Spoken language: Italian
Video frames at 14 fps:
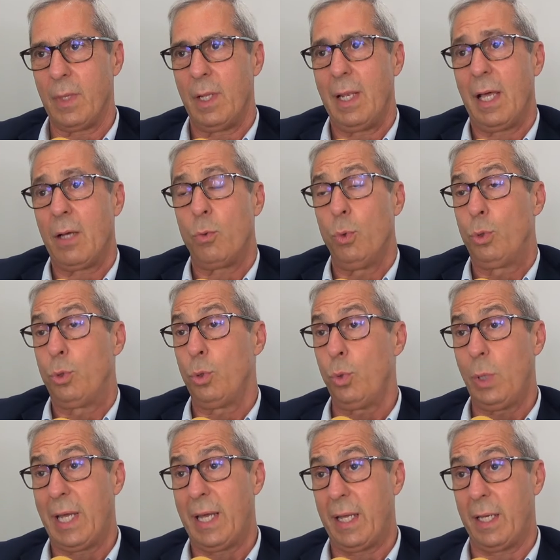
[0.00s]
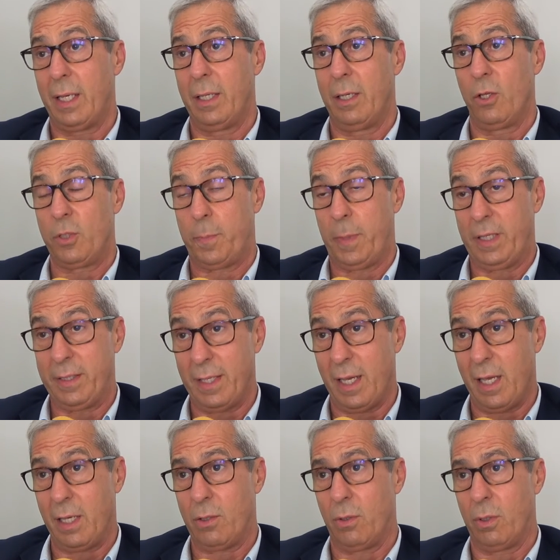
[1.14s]
La cultura, lo
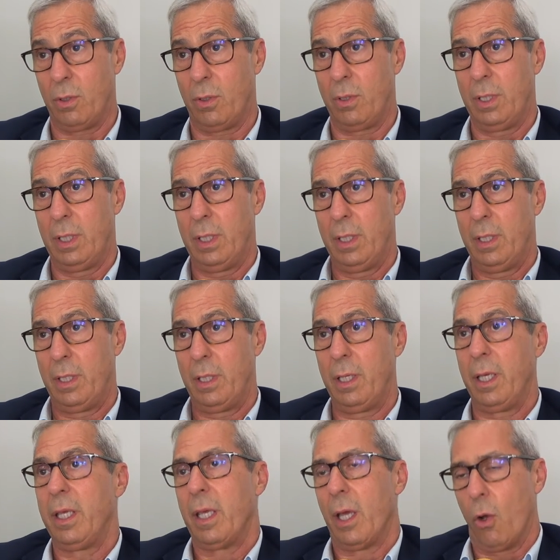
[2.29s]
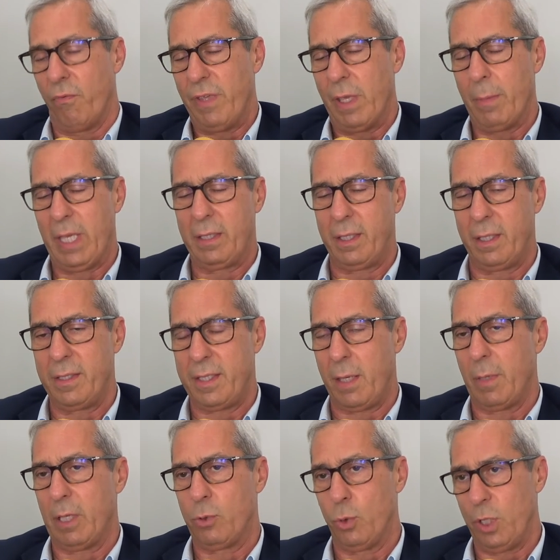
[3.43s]
spettacolo, e ovviamente
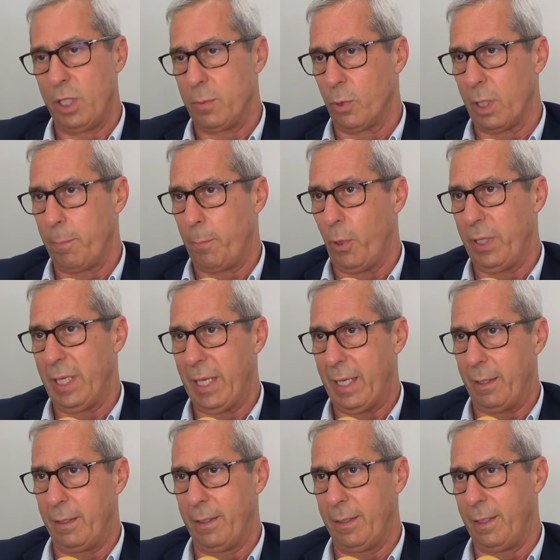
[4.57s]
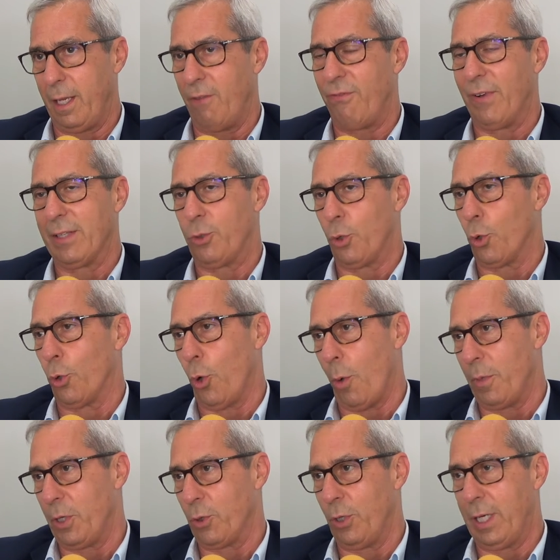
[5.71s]
insieme al turismo che poi è, è il fatto
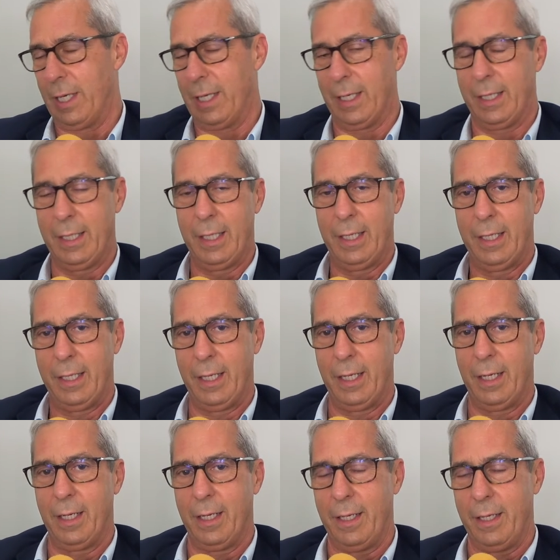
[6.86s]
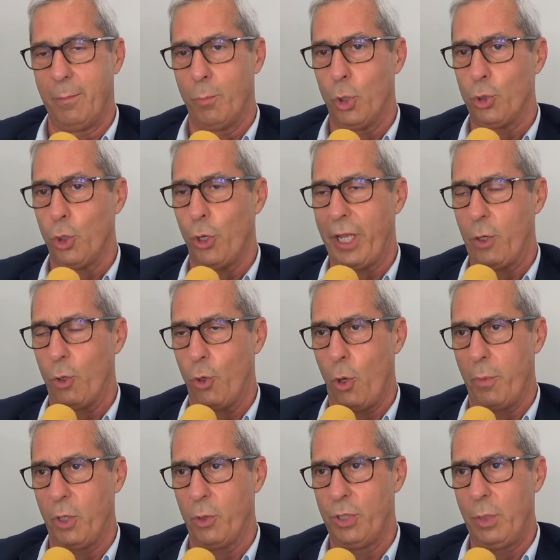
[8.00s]
economico, il, il, il, motore
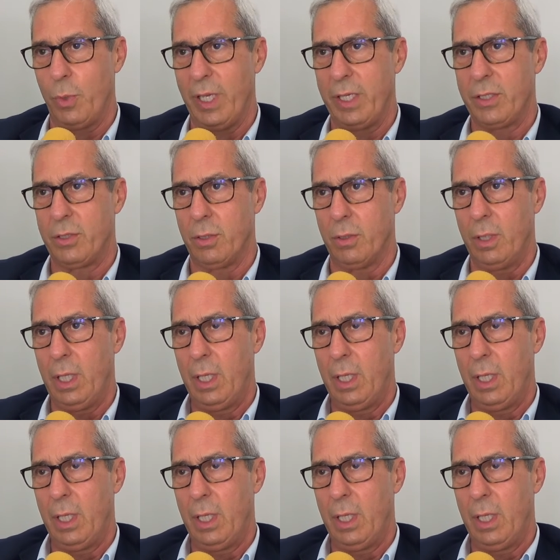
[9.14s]
economico di questo,